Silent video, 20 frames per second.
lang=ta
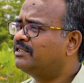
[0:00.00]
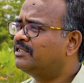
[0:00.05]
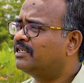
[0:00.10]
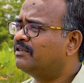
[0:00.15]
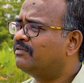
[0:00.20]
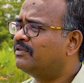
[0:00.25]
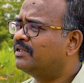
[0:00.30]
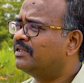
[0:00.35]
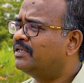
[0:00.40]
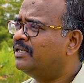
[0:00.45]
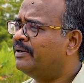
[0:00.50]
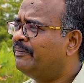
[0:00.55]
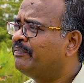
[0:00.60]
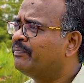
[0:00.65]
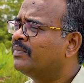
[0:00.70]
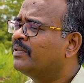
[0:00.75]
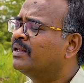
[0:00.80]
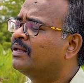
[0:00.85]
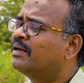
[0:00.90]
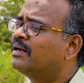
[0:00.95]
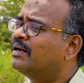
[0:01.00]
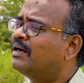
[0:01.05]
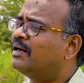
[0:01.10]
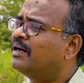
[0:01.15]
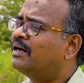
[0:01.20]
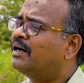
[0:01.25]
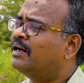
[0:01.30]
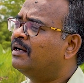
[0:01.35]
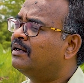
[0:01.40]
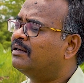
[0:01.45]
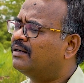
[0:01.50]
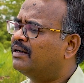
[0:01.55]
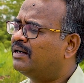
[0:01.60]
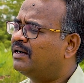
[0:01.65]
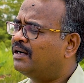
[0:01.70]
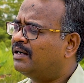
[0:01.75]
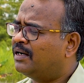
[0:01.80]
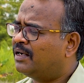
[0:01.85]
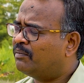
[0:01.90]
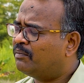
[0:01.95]
ரீசன் வந்து
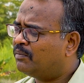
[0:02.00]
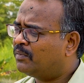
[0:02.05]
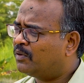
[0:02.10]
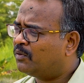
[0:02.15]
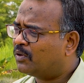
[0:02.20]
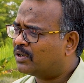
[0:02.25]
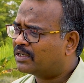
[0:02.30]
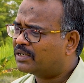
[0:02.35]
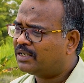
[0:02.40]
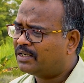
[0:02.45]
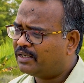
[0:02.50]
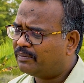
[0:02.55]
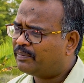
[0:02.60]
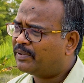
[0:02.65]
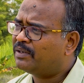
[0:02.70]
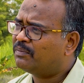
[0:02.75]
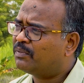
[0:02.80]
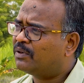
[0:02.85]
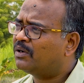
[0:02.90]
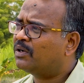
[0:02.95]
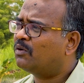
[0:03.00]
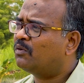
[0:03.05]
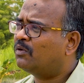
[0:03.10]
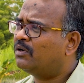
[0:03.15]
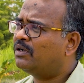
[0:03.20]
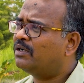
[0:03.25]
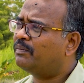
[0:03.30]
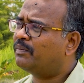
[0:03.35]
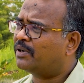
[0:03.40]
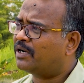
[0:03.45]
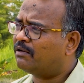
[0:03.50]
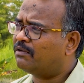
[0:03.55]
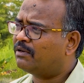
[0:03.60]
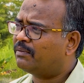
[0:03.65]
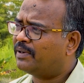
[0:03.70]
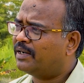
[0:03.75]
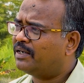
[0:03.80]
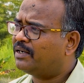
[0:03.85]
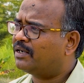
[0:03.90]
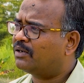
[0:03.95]
நம்ம ஒர்க்கை டிபெண்ட் பண்ண ஒன்று
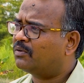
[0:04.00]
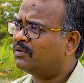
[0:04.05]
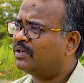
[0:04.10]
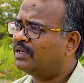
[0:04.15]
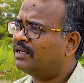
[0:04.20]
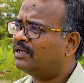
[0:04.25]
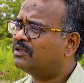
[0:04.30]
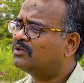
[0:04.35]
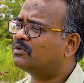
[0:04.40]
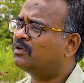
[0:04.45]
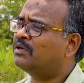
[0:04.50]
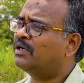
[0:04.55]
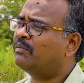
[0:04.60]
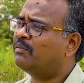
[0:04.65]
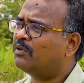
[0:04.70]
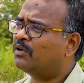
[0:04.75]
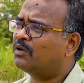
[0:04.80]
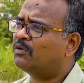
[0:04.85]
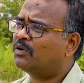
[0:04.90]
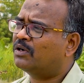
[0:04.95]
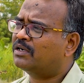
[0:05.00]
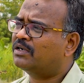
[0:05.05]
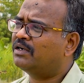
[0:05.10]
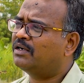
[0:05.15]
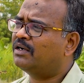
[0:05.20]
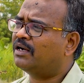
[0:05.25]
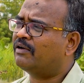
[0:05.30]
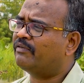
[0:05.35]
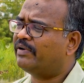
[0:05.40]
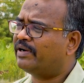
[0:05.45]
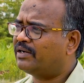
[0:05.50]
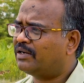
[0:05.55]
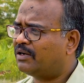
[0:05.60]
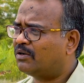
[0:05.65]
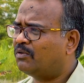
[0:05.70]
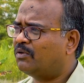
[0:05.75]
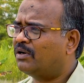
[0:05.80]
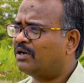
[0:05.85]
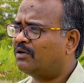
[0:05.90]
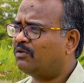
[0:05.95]
ப்ராப்ளம் ஆகிட்டா கூட ஸோ நம்மளோட ஒர்க்கு அஃபெக்ட்
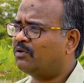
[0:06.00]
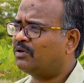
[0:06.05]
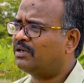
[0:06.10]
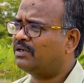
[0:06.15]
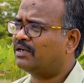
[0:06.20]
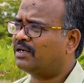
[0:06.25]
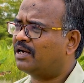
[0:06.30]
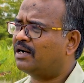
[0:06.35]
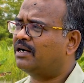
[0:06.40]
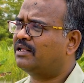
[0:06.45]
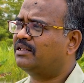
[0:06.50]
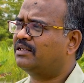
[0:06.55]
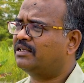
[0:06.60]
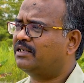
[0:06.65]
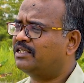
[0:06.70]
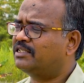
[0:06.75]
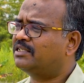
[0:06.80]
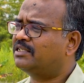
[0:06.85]
ஆகுன்ற ஒரு காரணத்துக்கு